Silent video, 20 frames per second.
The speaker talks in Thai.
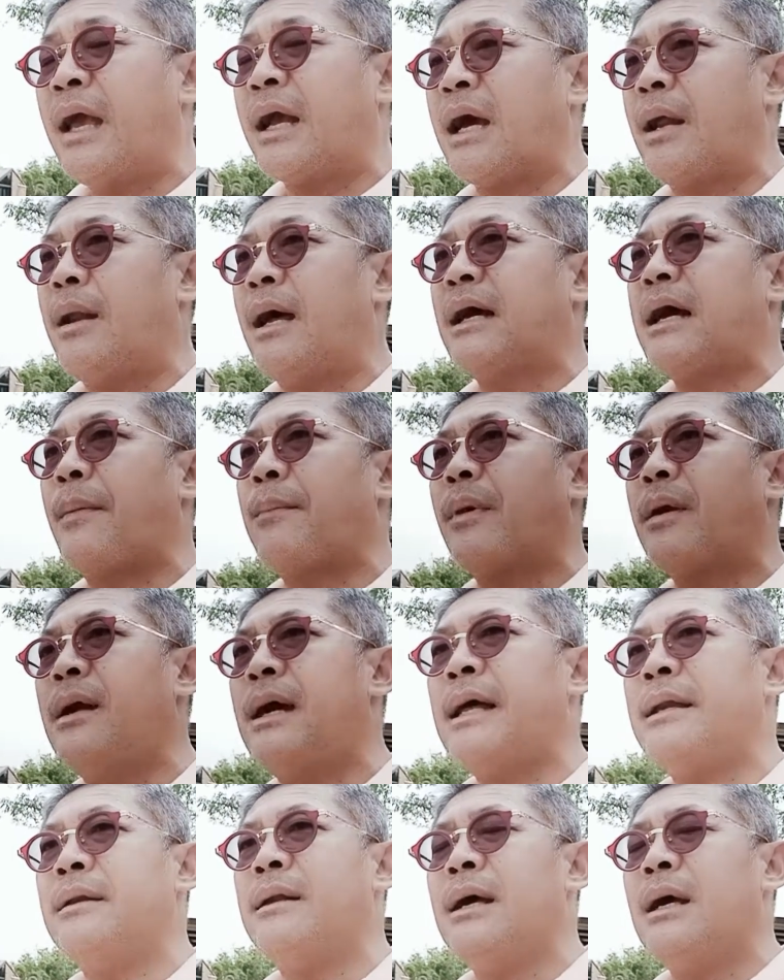กำลังขับเคลื่
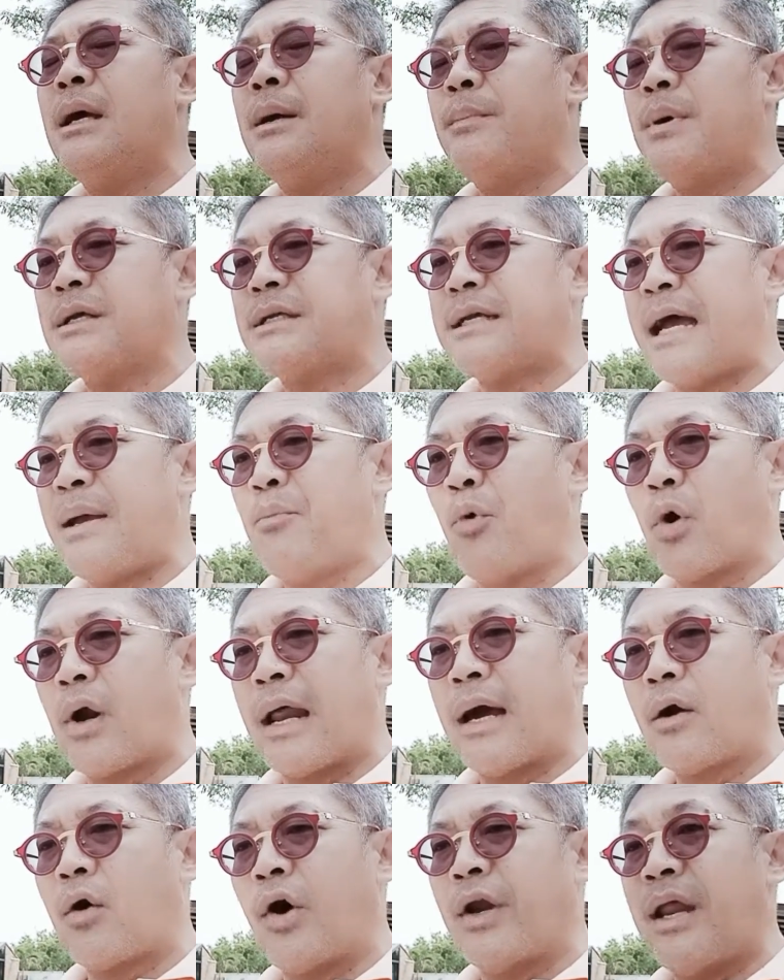อน เพื่อจะให้บุค
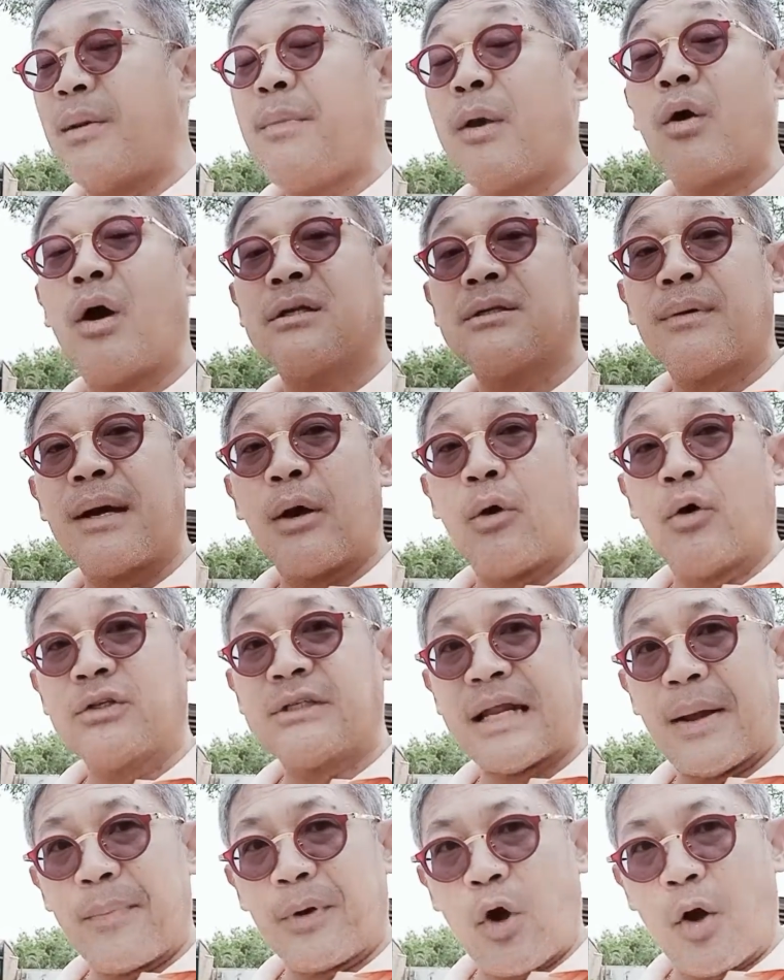ลากรนั้นมีความสำคัญของส
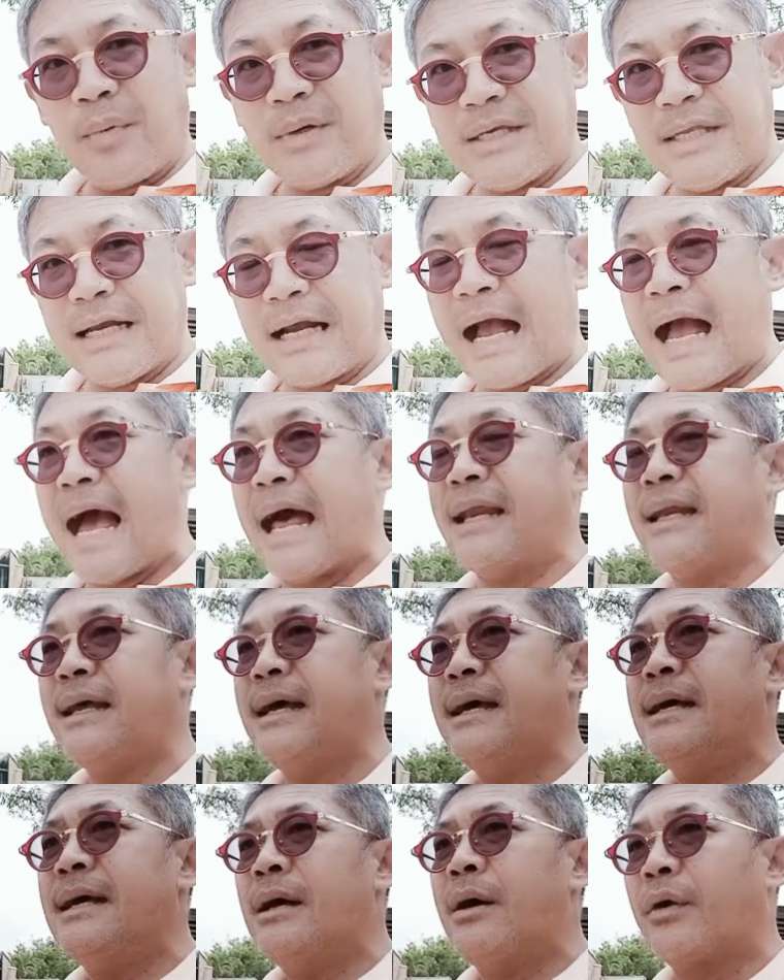ถานประกอบกิจการ
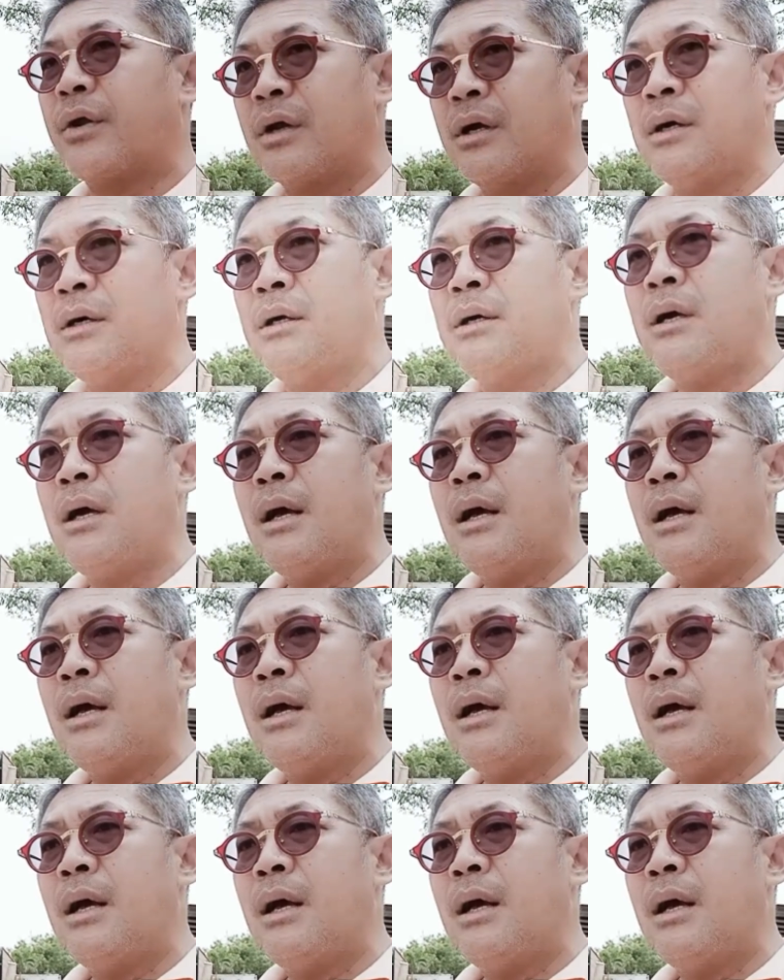หรือ